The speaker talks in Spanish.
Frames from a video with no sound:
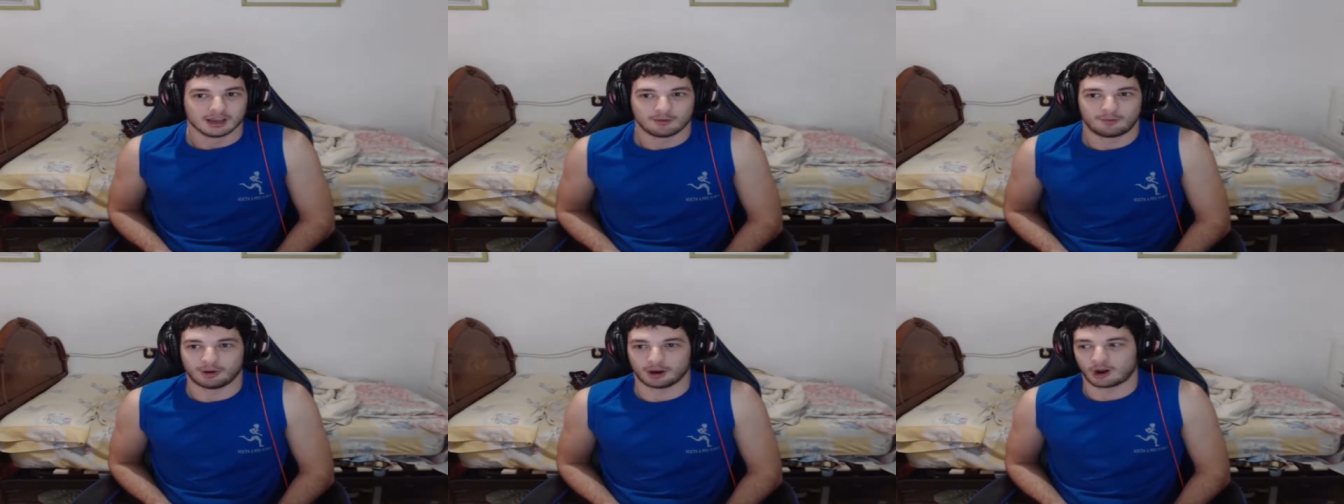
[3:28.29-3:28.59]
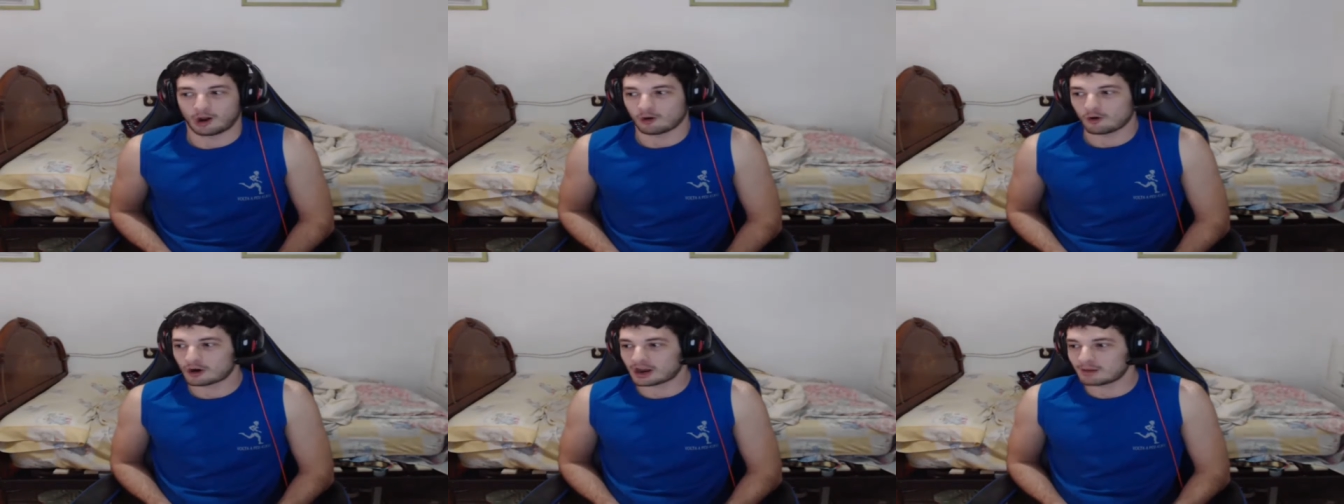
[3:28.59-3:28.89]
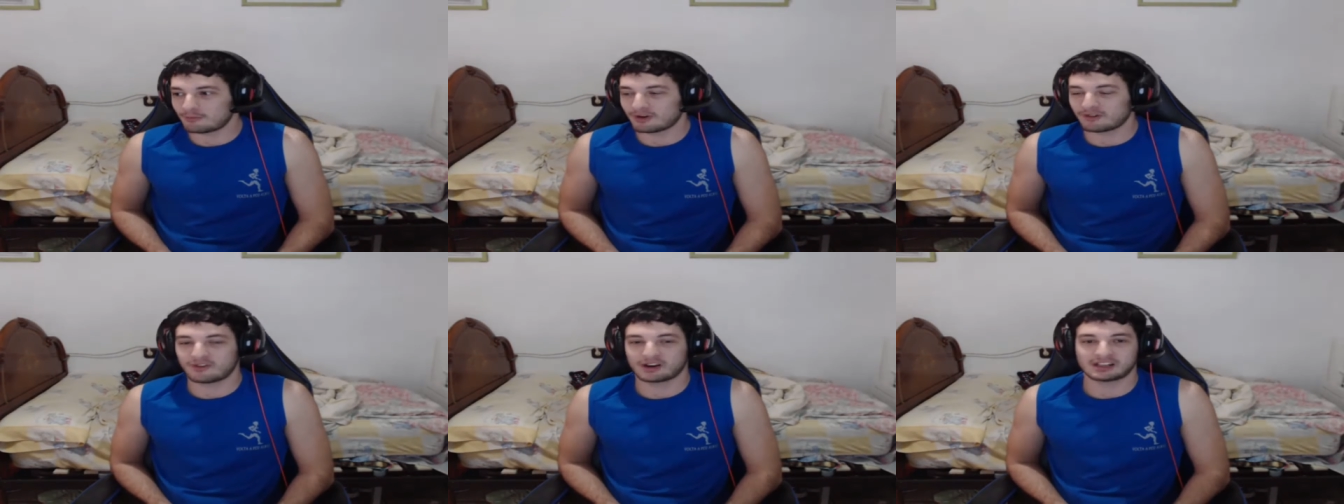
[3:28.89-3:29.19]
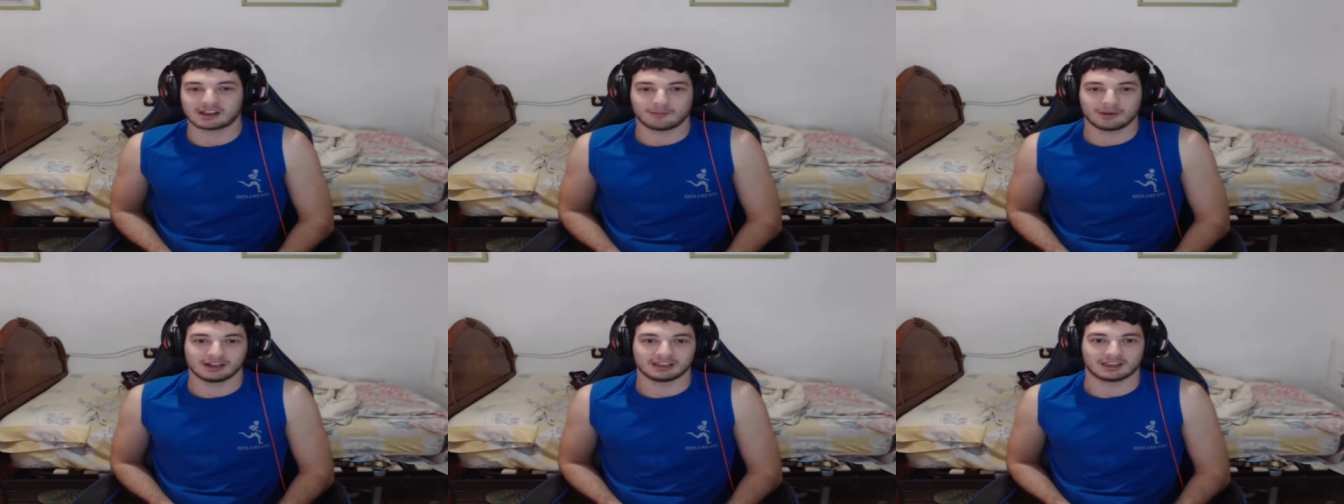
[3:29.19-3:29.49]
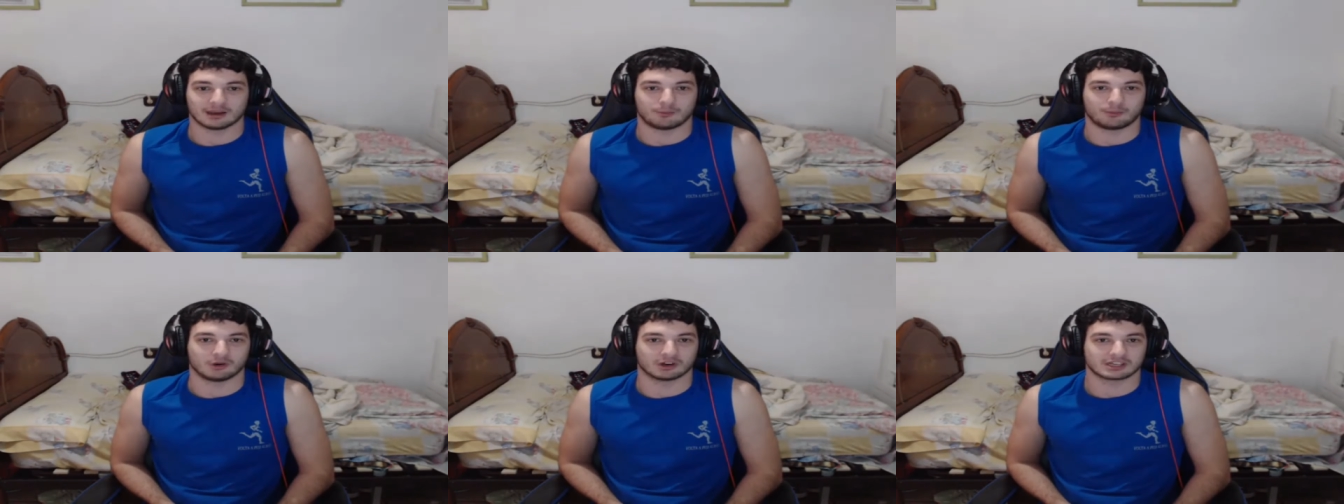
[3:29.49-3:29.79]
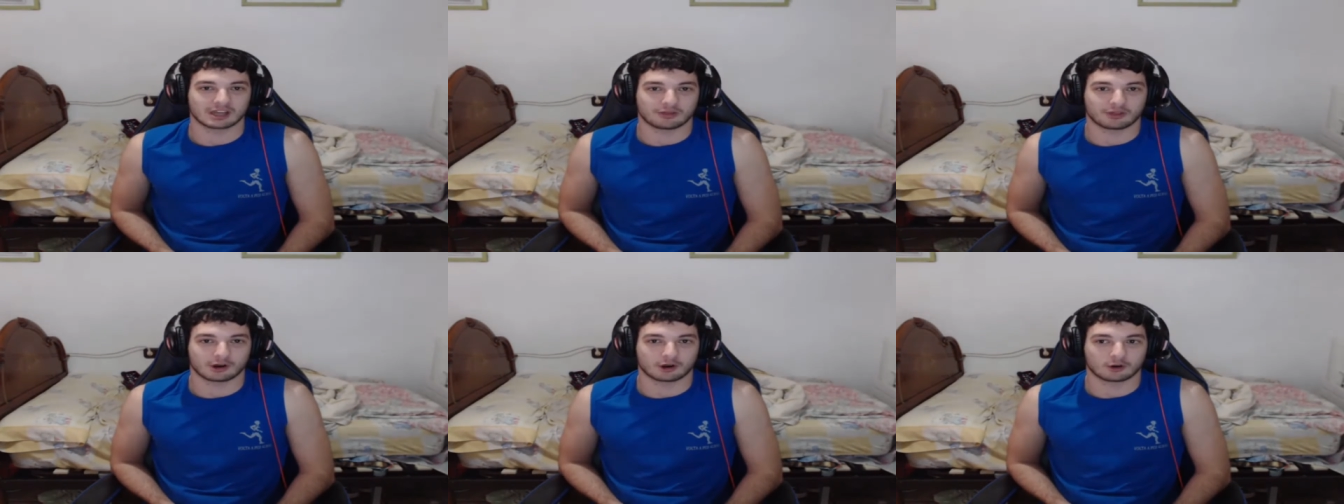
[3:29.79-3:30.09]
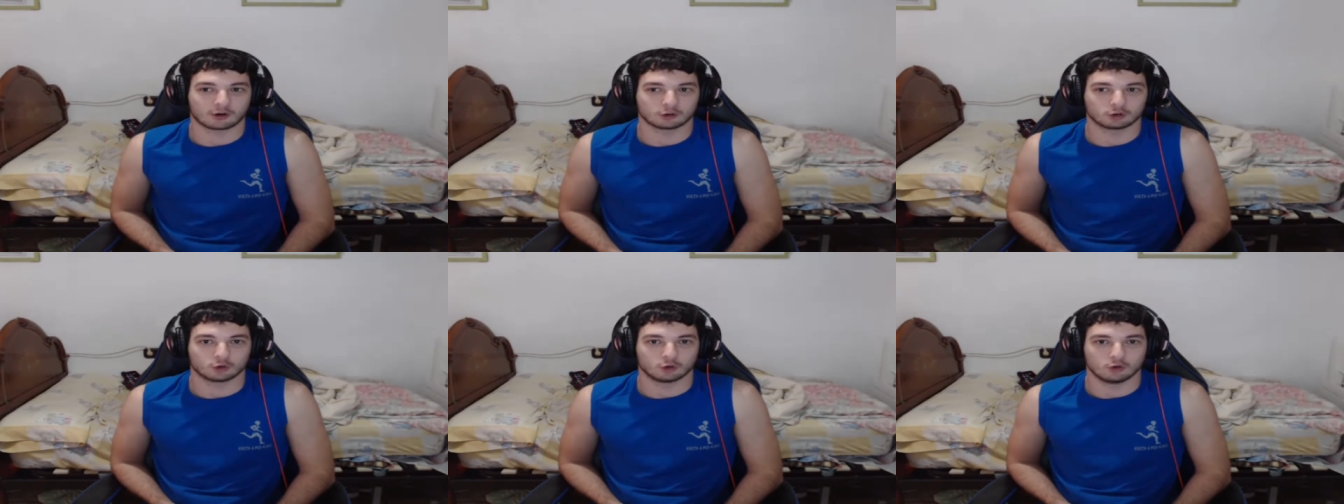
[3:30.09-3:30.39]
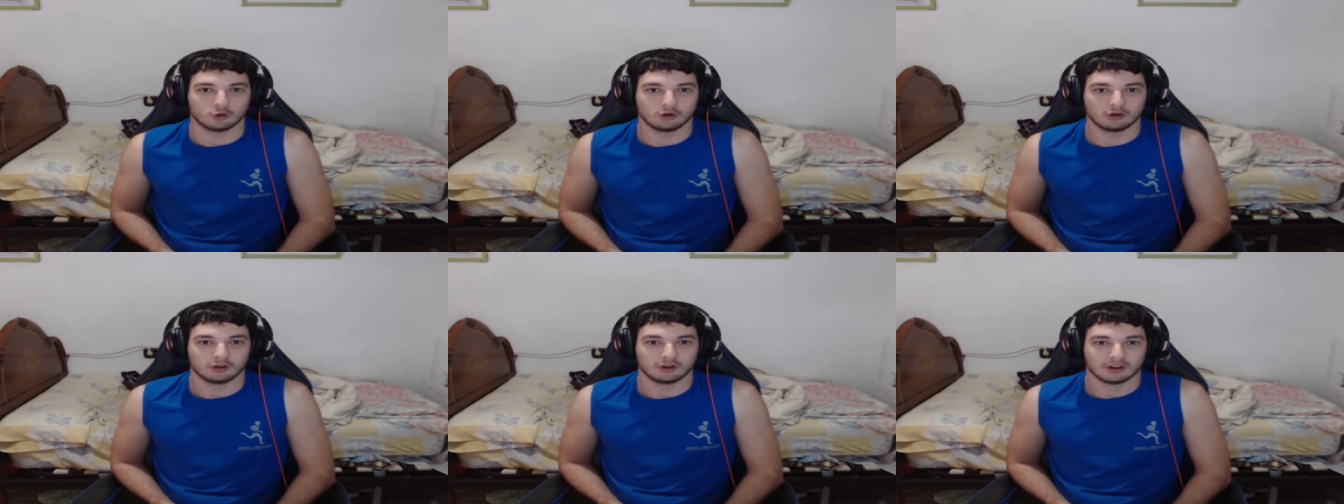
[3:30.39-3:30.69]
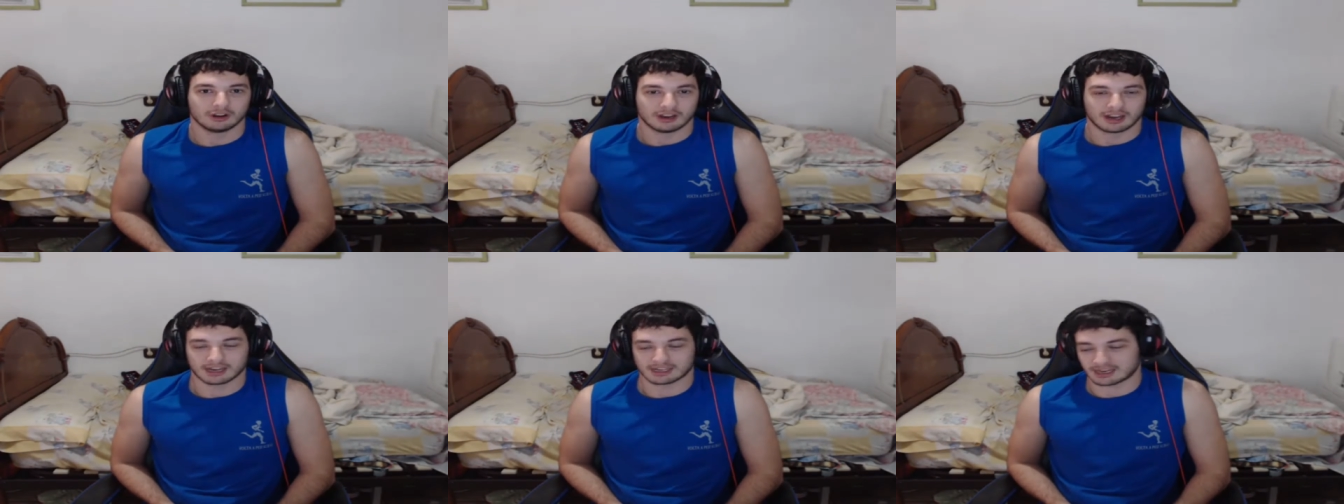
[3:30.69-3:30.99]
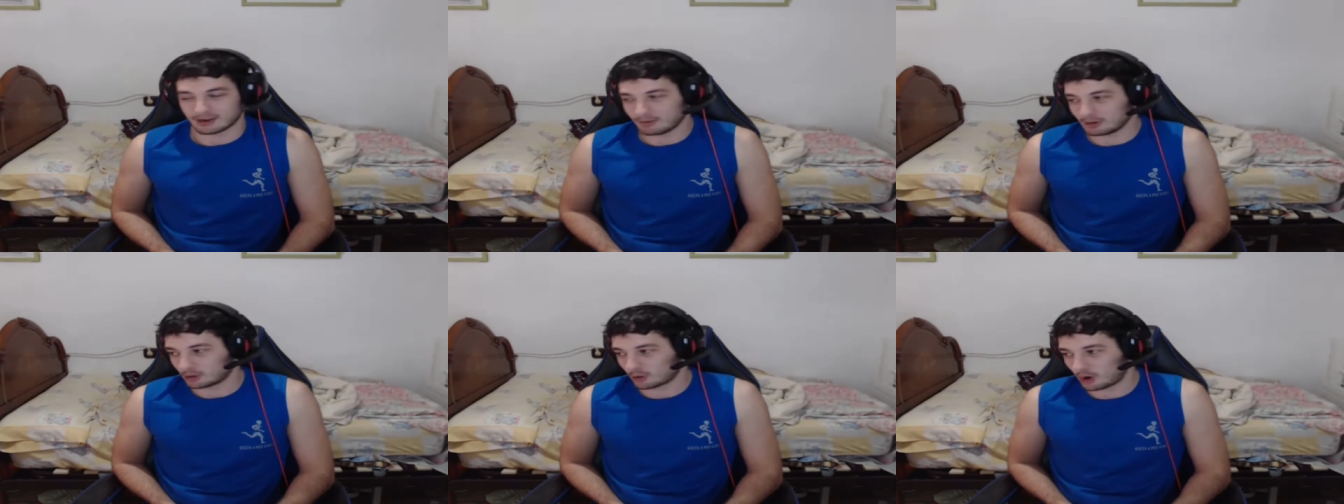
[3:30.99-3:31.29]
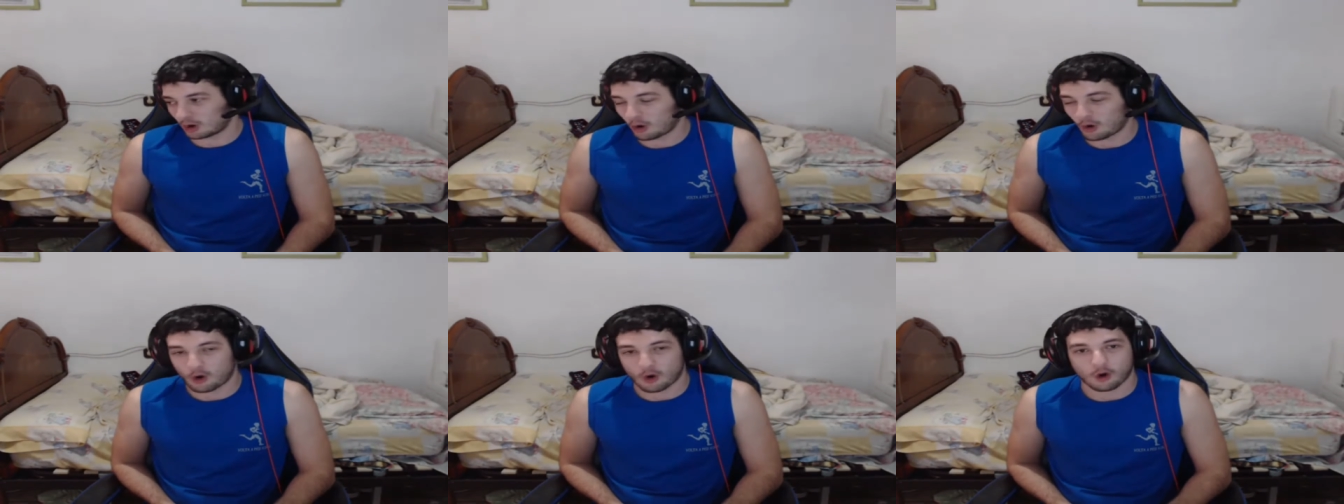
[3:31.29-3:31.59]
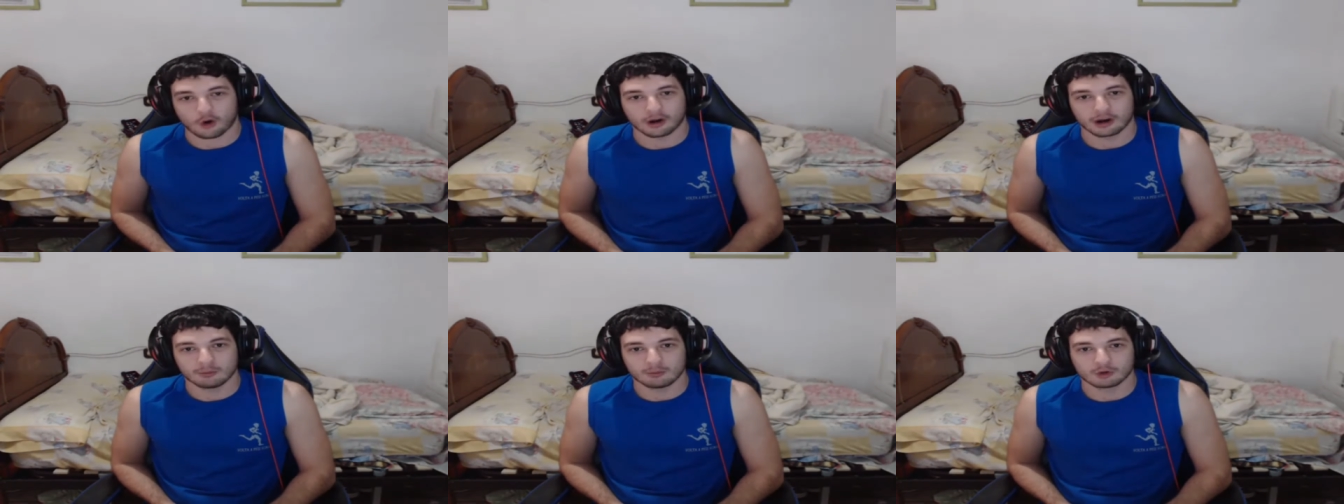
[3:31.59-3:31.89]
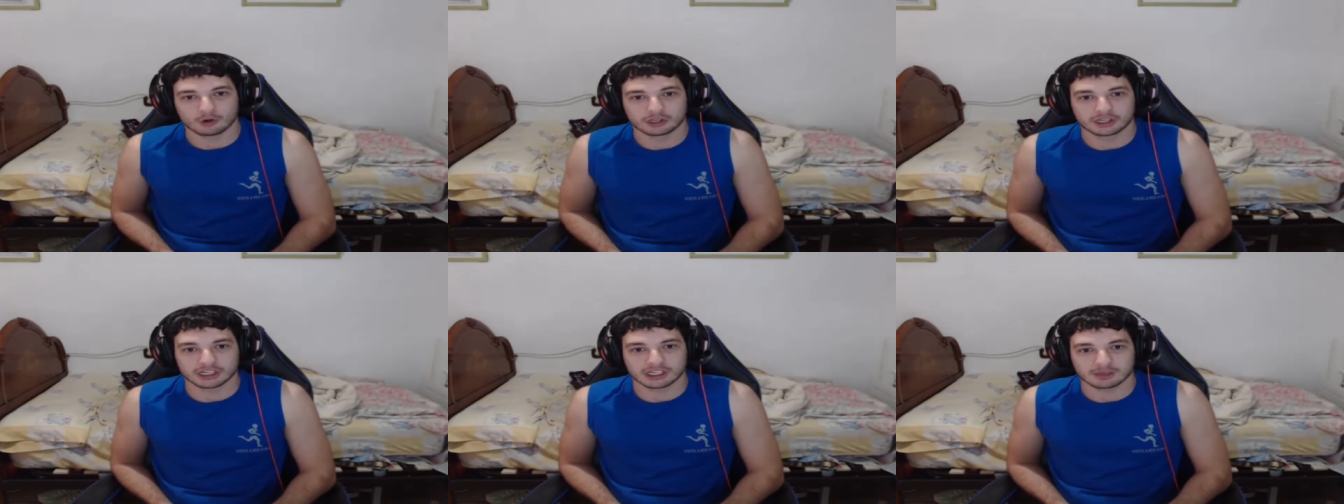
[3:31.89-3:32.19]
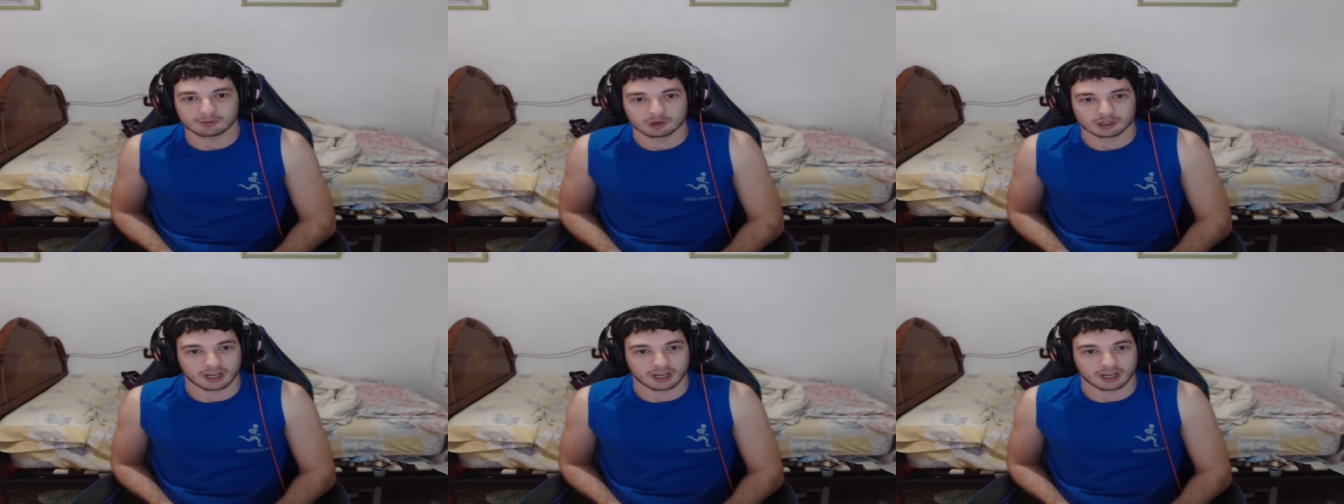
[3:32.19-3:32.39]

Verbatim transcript: Pero algo que perfectamente puedes hacerlo tú, es que me toca los cojones muchísimo.